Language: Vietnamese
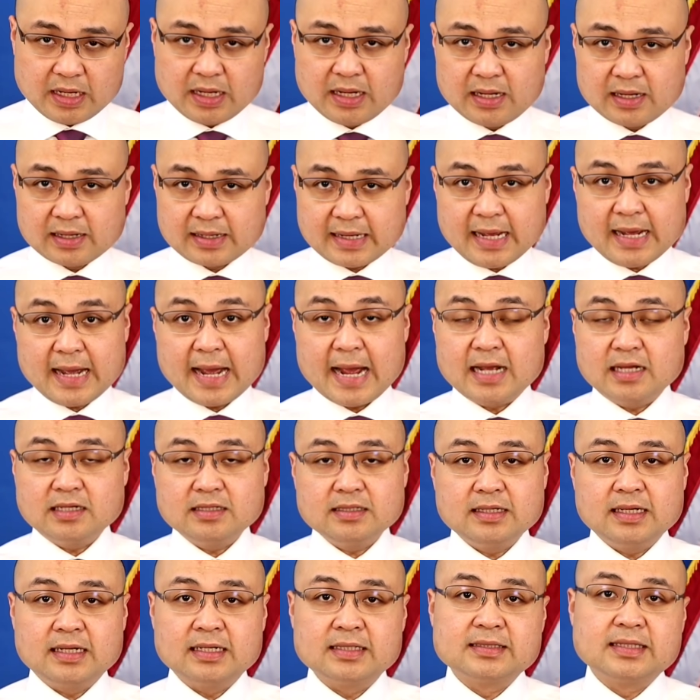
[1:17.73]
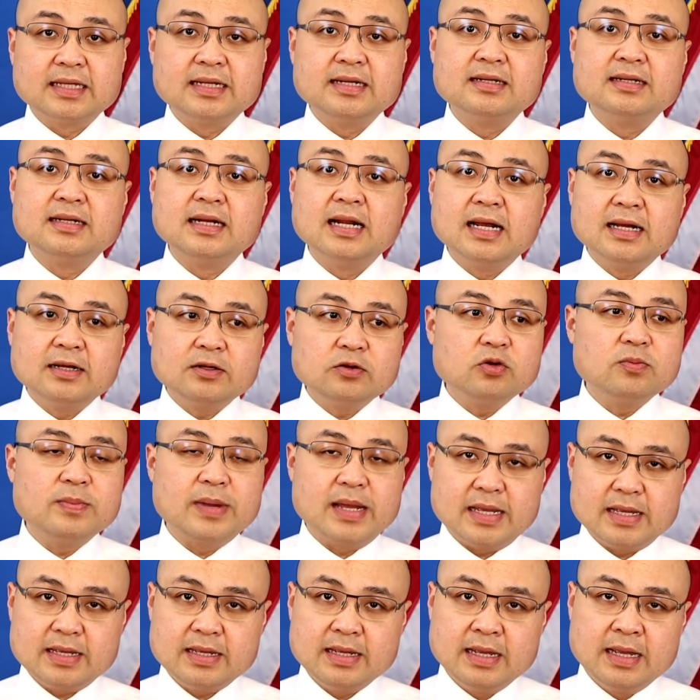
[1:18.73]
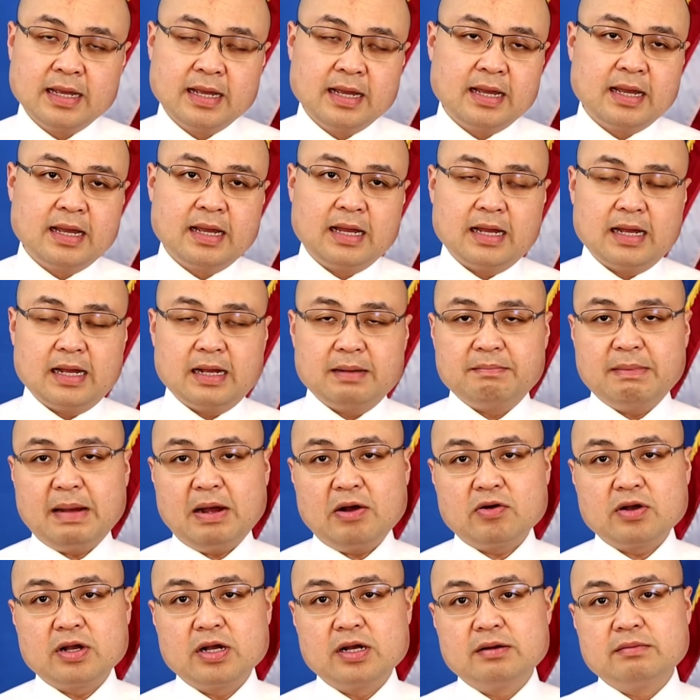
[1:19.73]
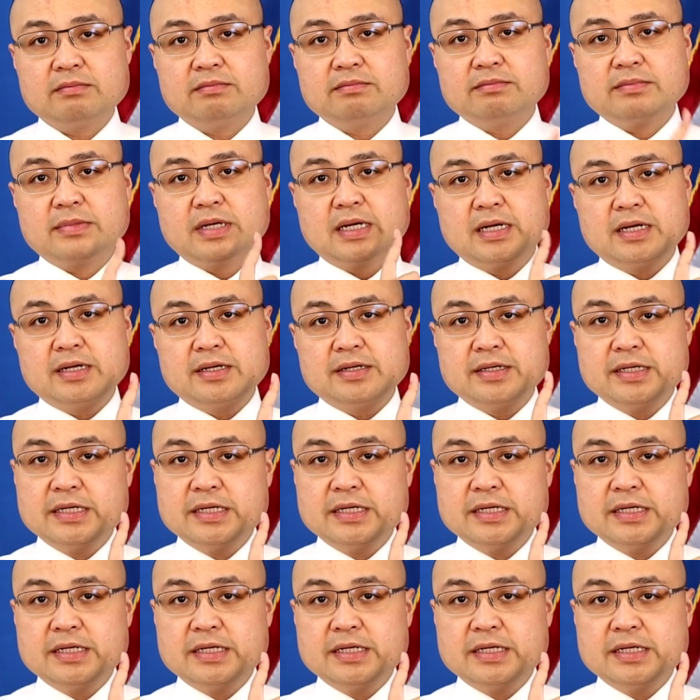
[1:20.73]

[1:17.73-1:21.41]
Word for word: à, các hãng à, tin lớn của Mỹ à, bao gồm à,